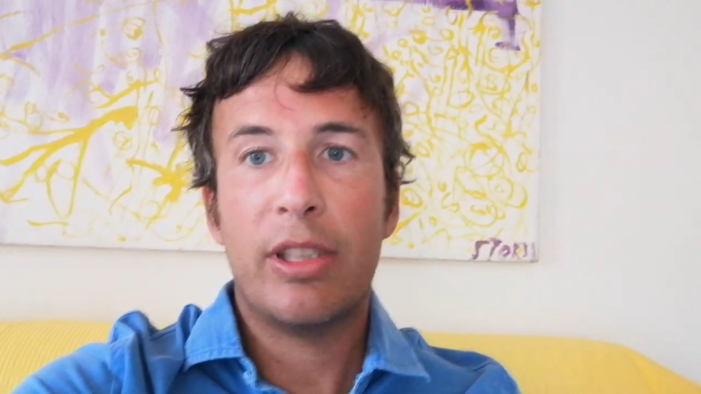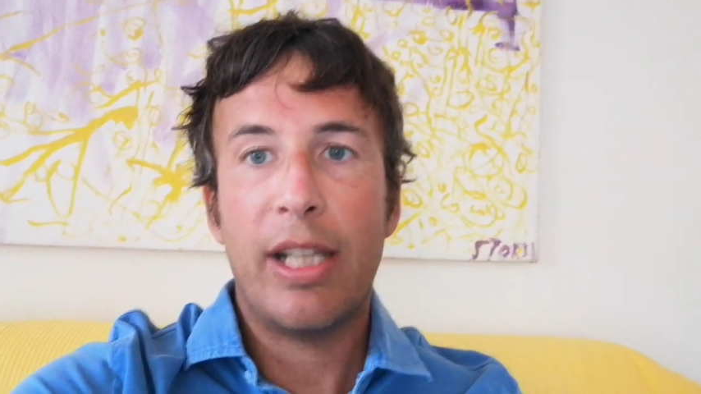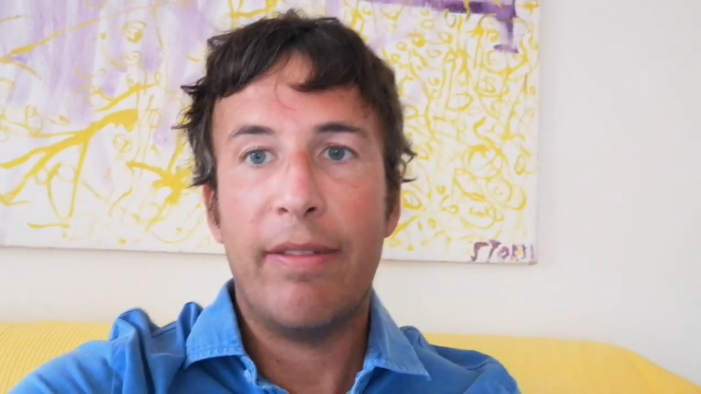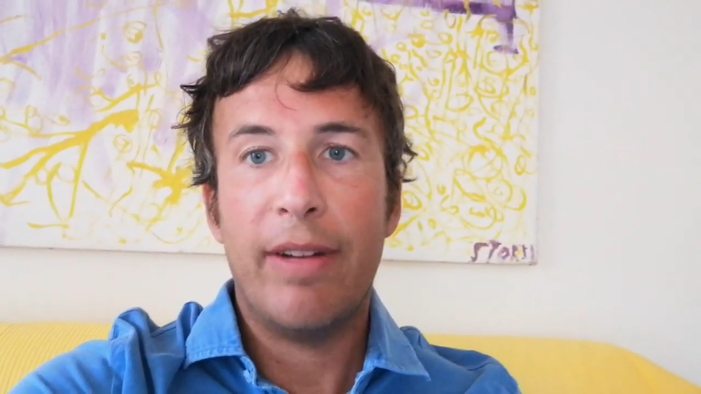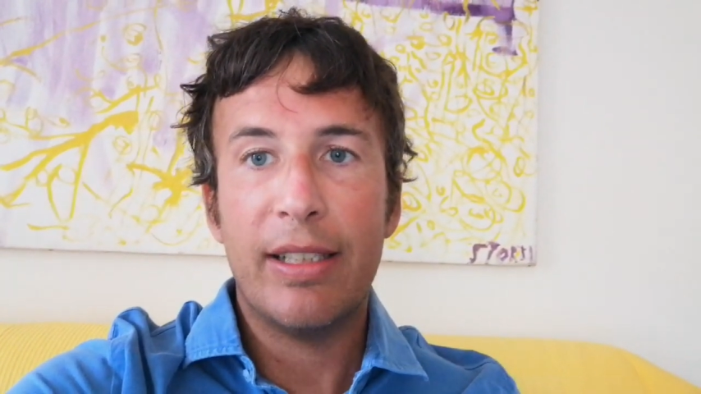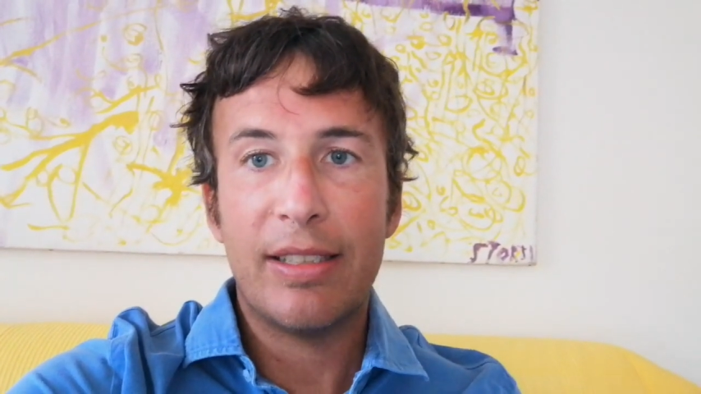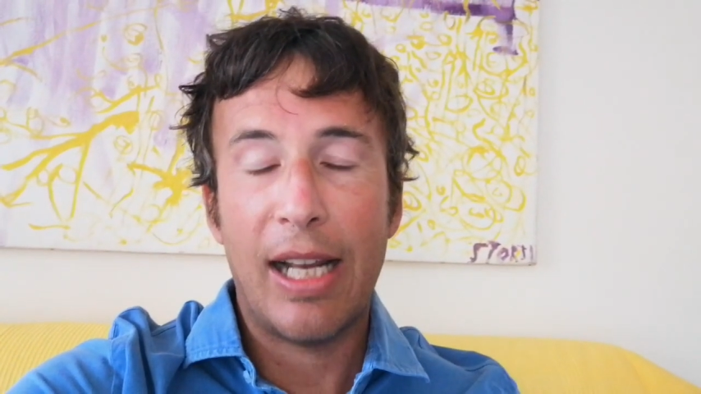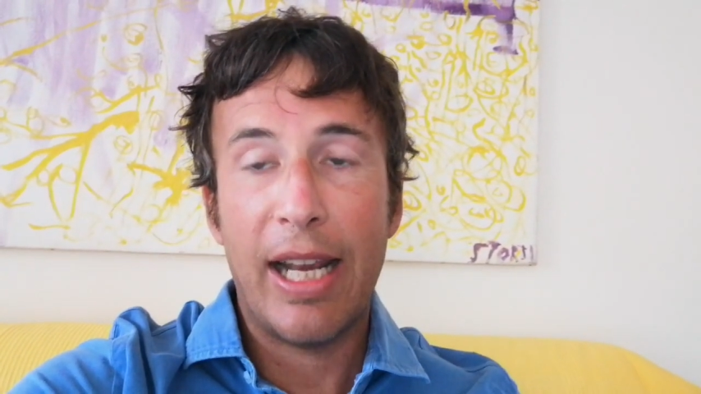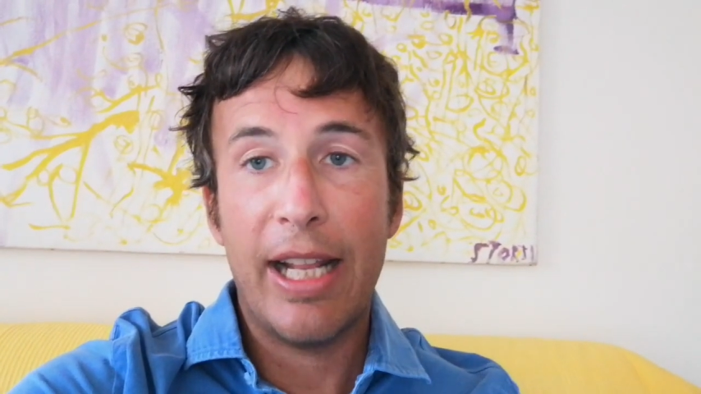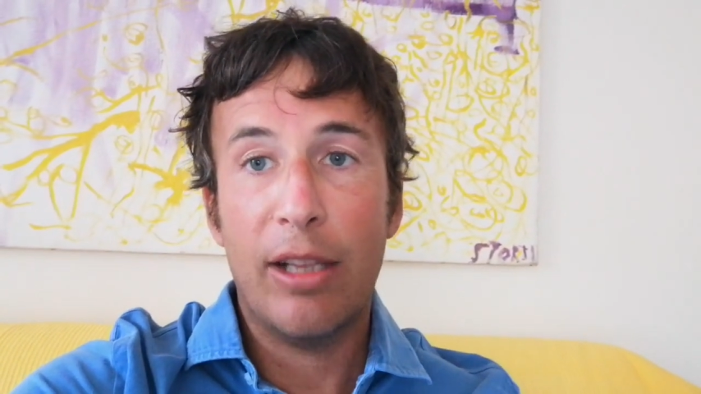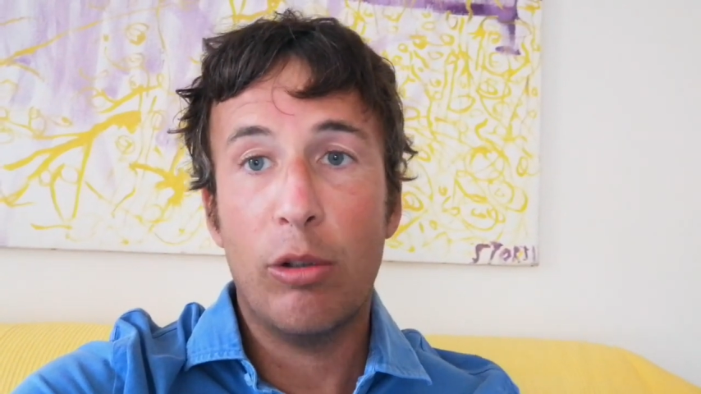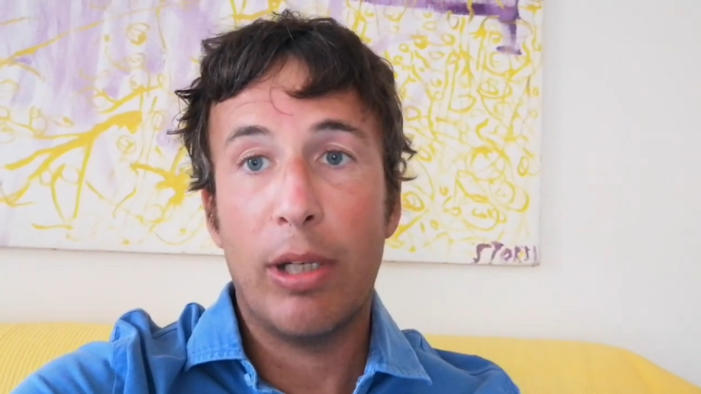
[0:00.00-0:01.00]
stava
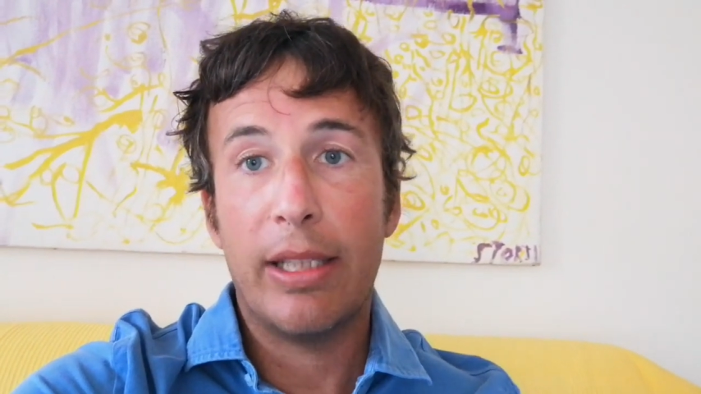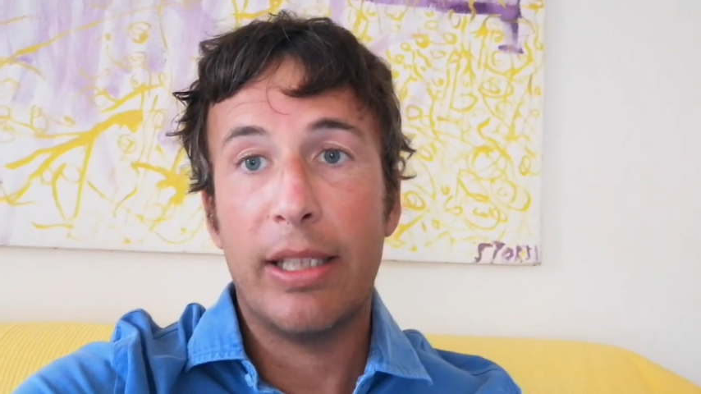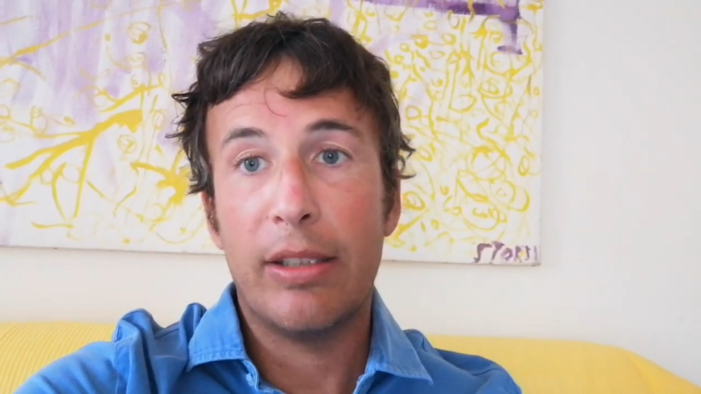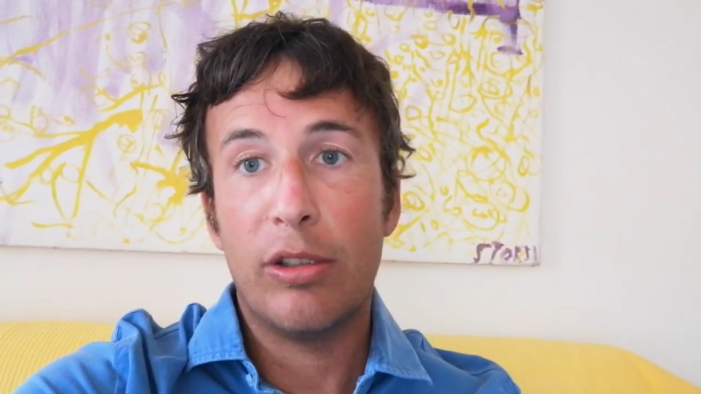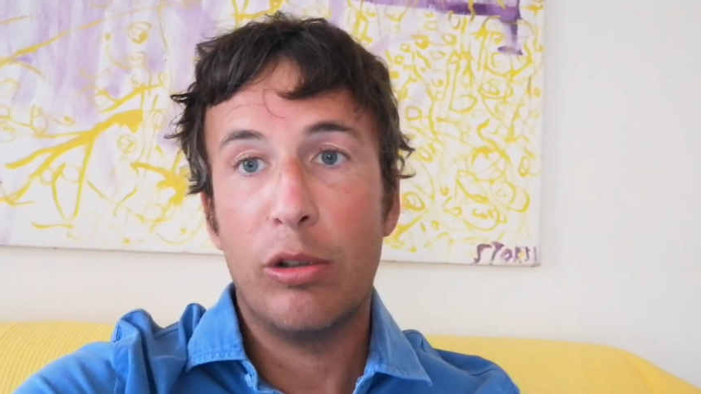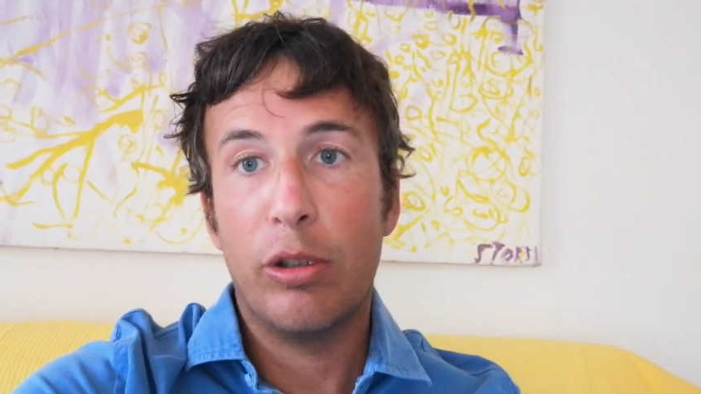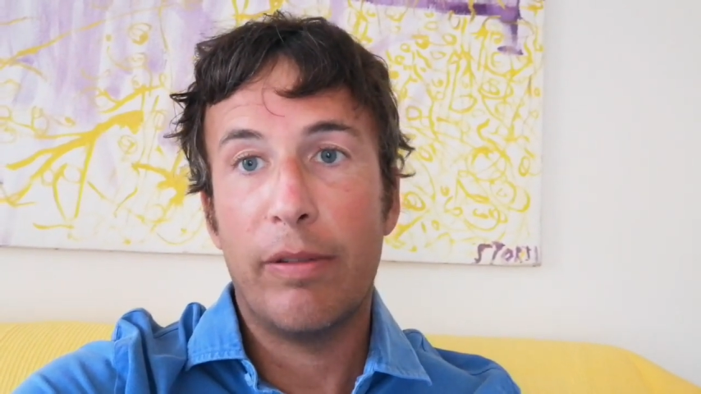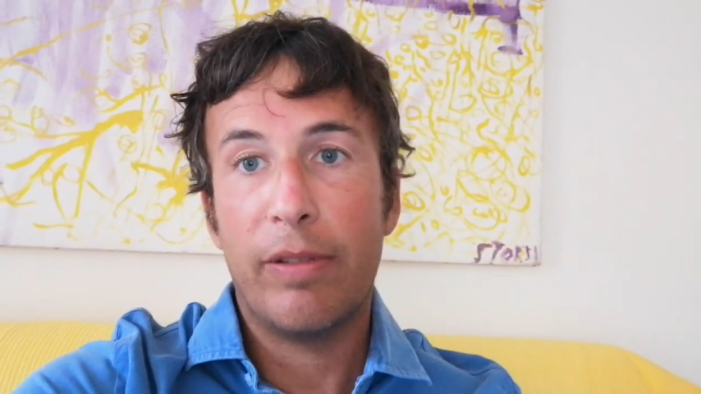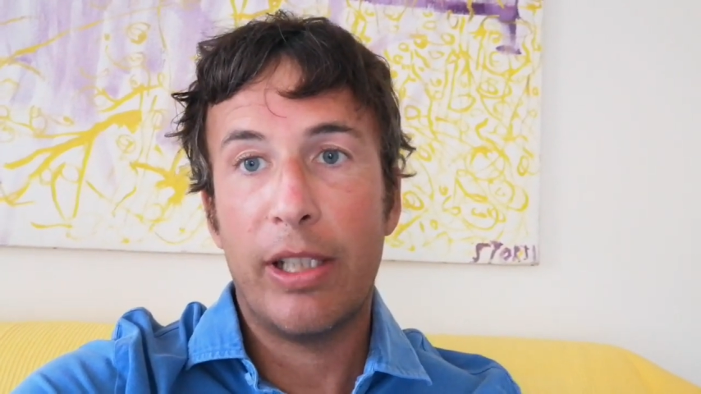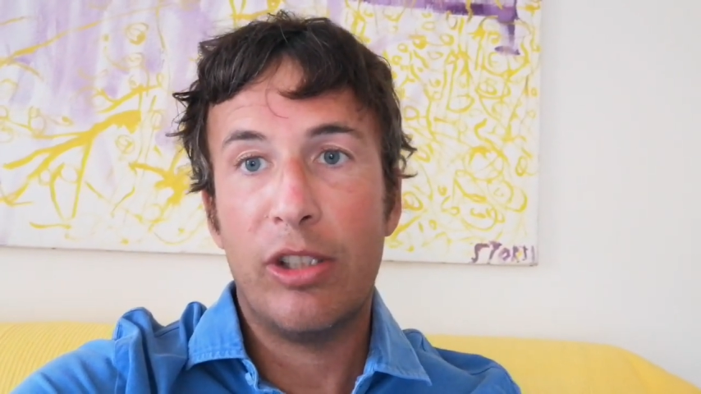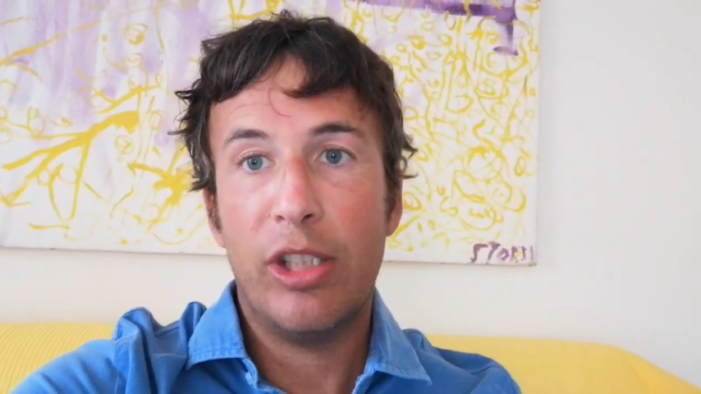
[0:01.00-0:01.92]
salendo la tensione fra